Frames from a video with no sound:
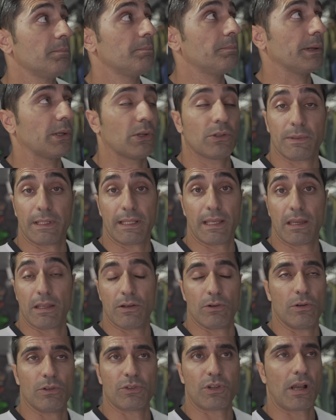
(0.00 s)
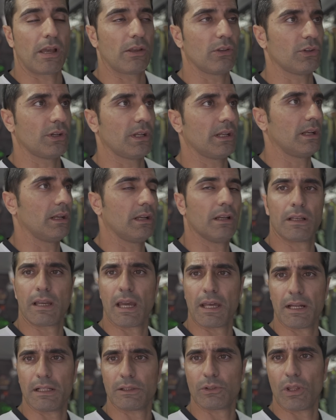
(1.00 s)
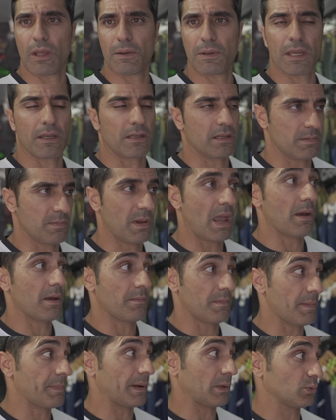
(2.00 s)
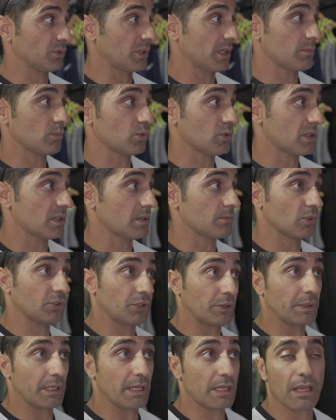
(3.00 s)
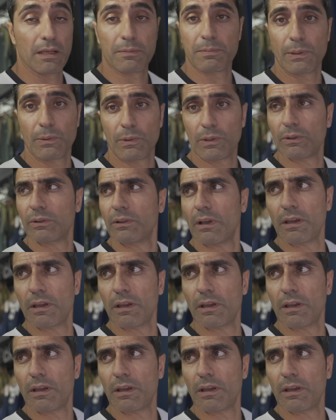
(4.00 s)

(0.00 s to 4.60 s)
pero es verdad que no lo he sacado en el canal todavía y me, preguntáis muchísimo sobre ellas, pero bueno,